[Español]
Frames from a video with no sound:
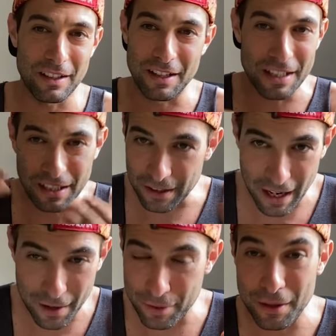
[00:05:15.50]
en ir
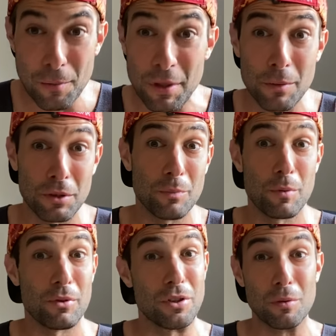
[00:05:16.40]
a hacer el mínimo
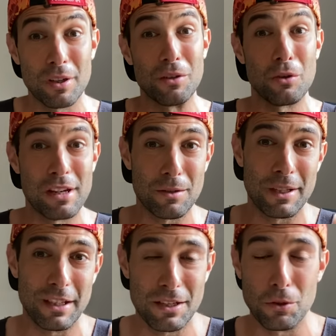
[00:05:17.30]
tiempo posible y no en las
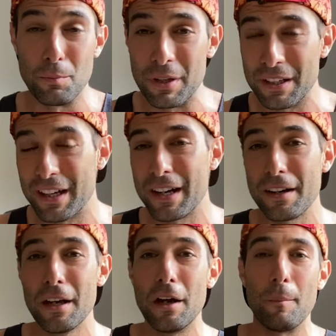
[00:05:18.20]
batallas con
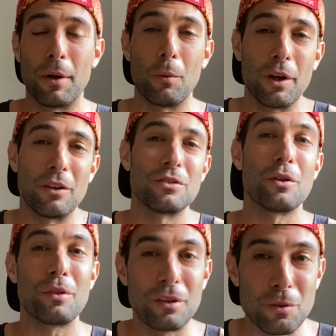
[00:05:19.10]
Vingegaard. Pero bueno,
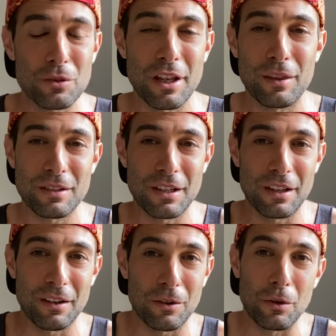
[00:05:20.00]
son circunstancias que hay
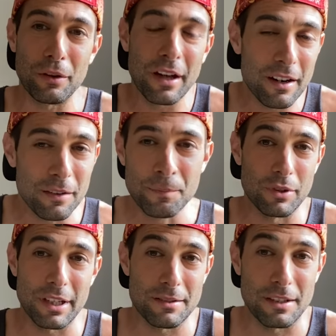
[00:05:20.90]
que recordar, pues ya